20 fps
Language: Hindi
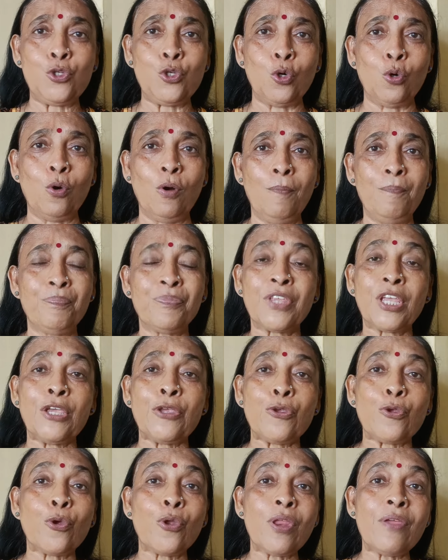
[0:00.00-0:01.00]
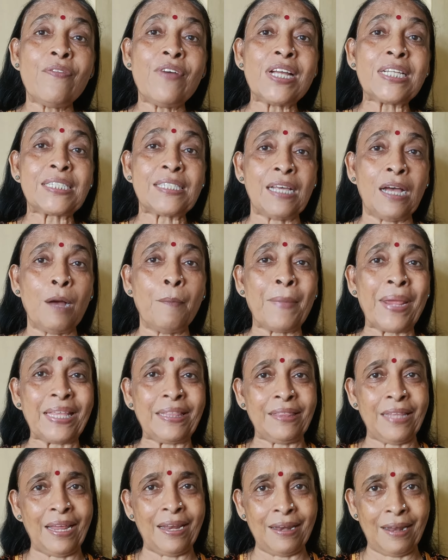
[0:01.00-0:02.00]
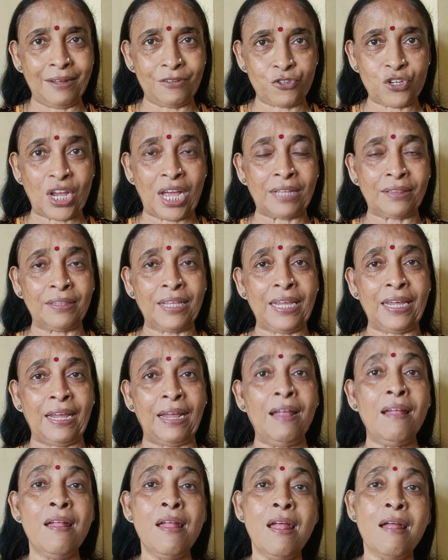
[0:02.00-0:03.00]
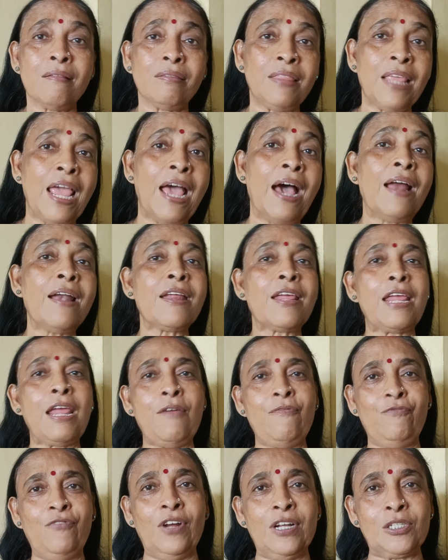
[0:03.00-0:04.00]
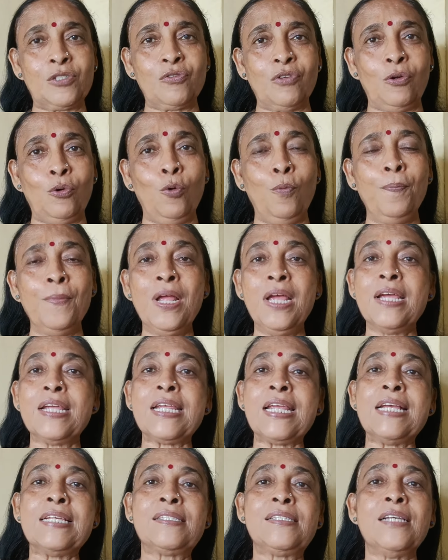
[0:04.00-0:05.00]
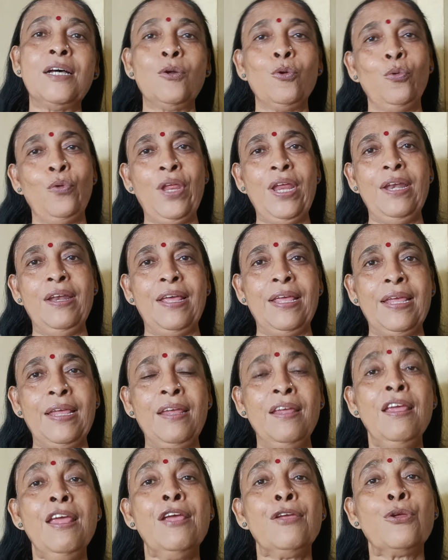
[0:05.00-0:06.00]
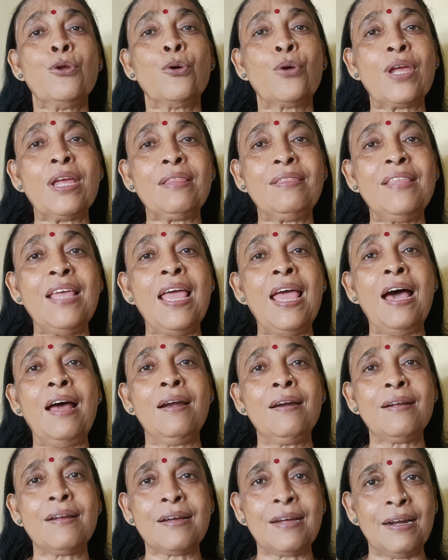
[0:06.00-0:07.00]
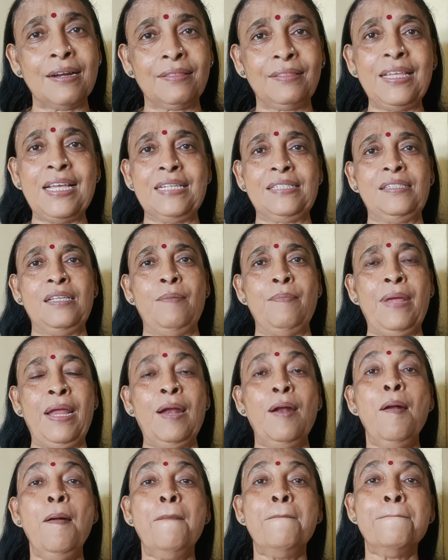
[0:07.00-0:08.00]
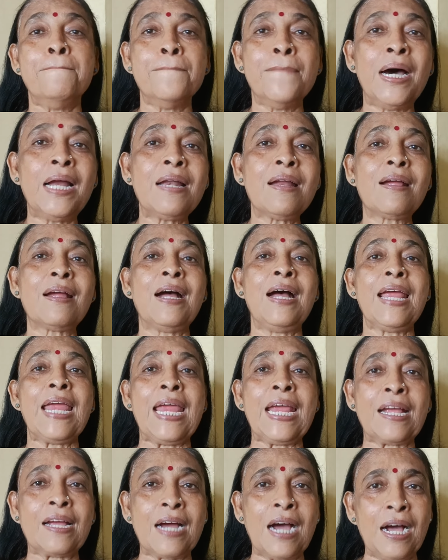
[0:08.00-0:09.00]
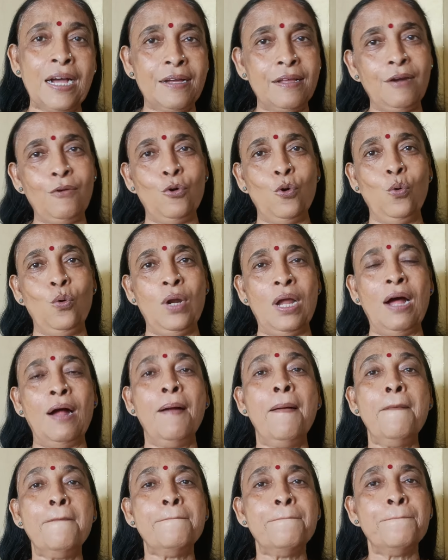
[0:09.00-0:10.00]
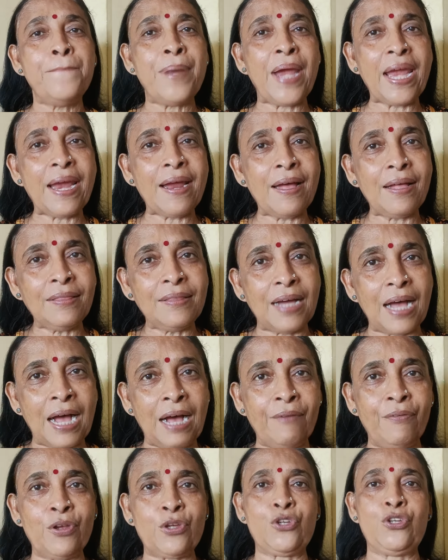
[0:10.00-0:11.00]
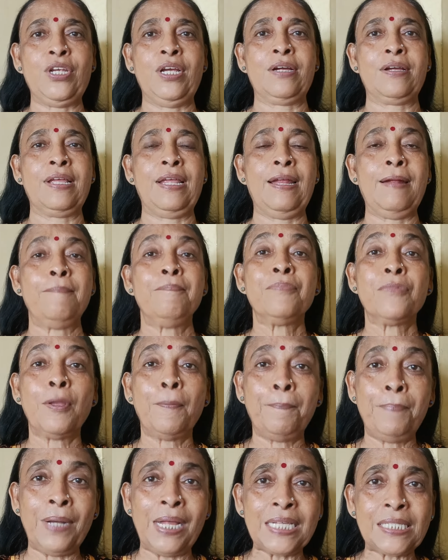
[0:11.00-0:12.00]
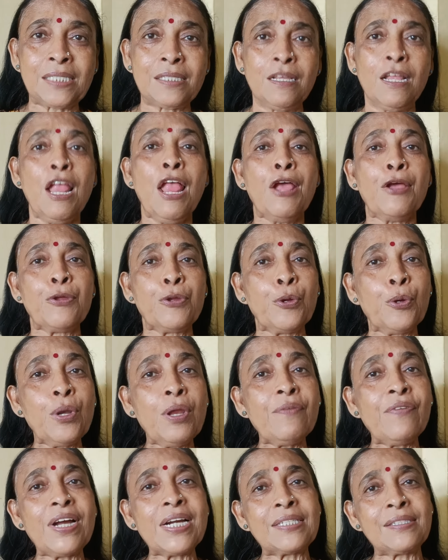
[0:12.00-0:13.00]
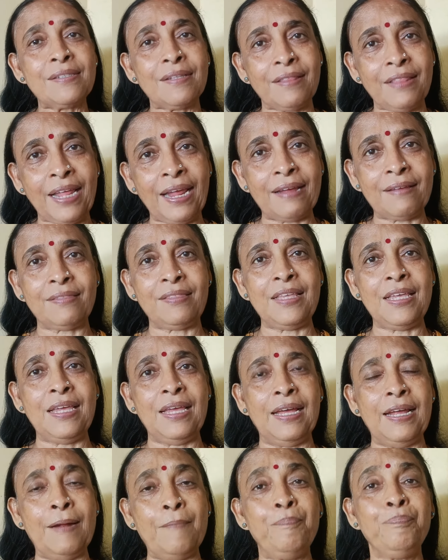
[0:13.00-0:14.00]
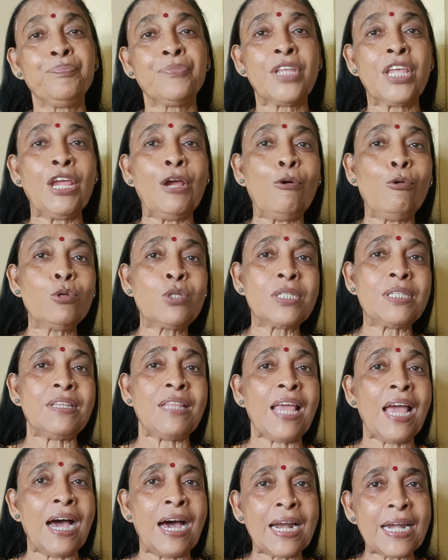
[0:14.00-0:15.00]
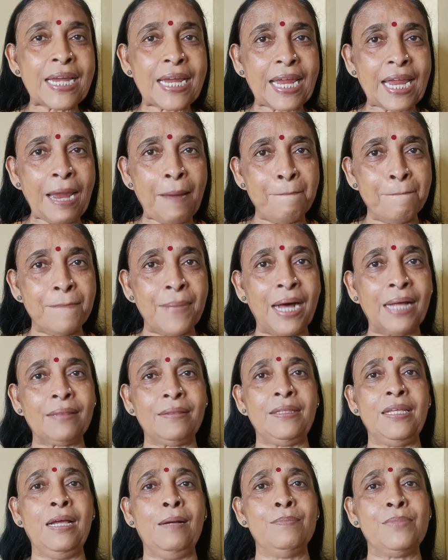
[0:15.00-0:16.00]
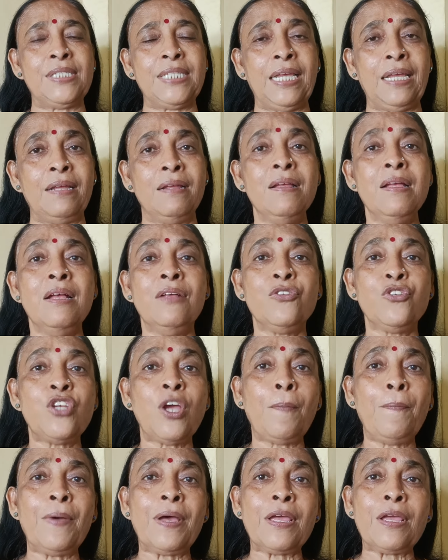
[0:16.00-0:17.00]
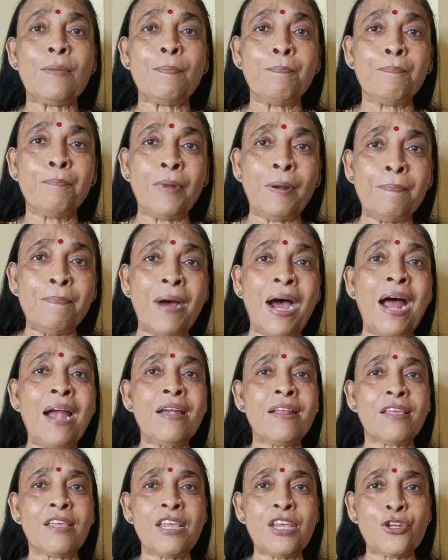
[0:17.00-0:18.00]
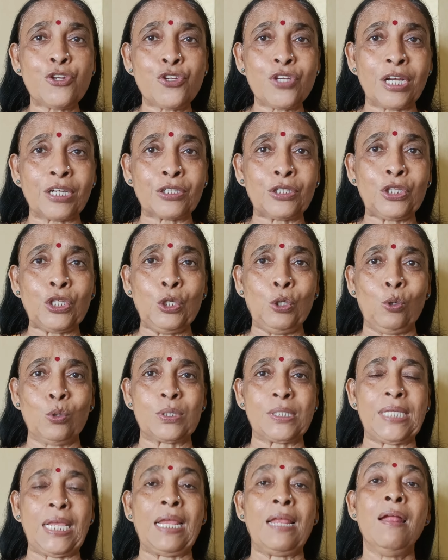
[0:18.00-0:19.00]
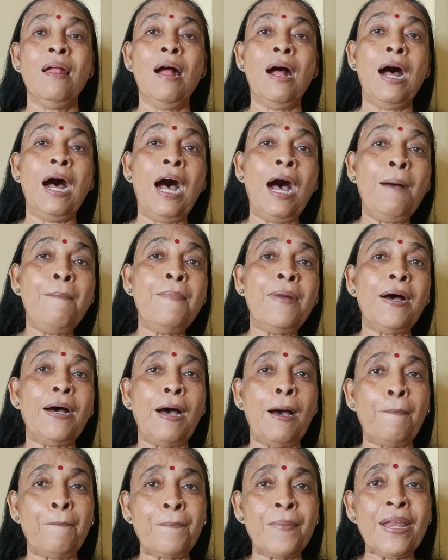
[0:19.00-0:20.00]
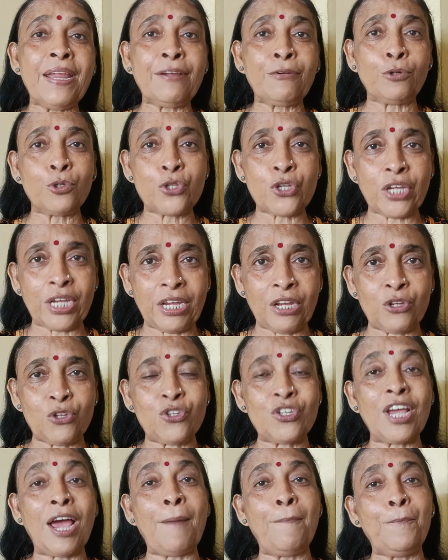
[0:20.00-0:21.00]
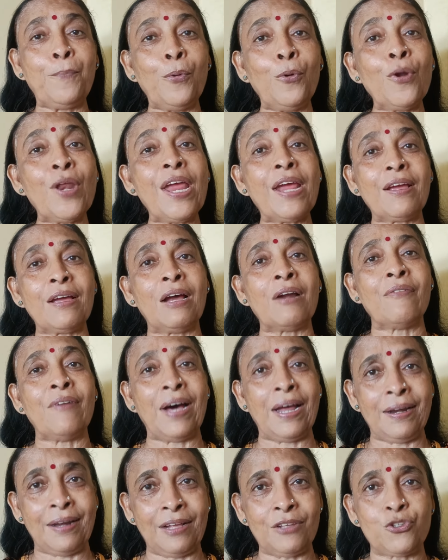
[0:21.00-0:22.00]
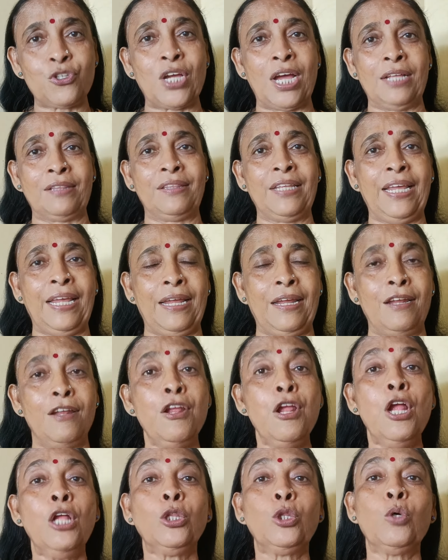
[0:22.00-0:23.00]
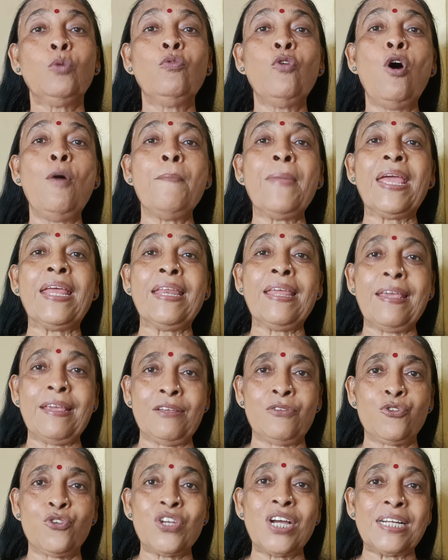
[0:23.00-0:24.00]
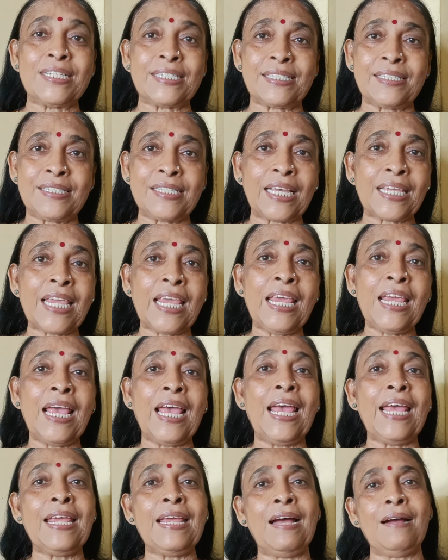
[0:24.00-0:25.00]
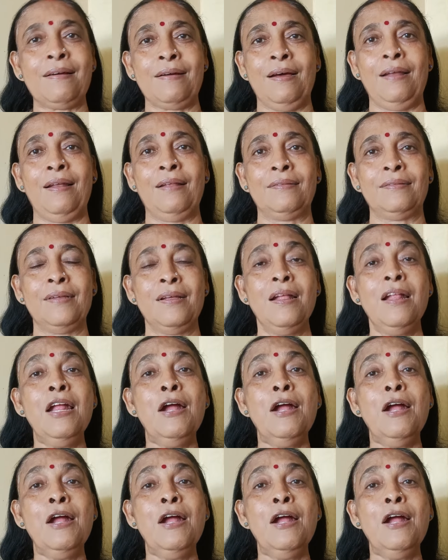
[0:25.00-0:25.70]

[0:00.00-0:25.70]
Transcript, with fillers: जो यूनिवर्स हमें देना चाहती है ध्यान के फलस्वरूप ये ज़रूरी नहीं क्योंकि ध्यान करते समय मन का एकाग्र होना बेहद आवश्यक है प्लस यूनिवर्स देखती है कि उस ध्यान के माध्यम से जब ब्रह्मांड की शक्तियों से हम अपनी कुछ इच्छा पूरी करवाना चाहते हैं तो वो मेरी इच्छा सही है या गलत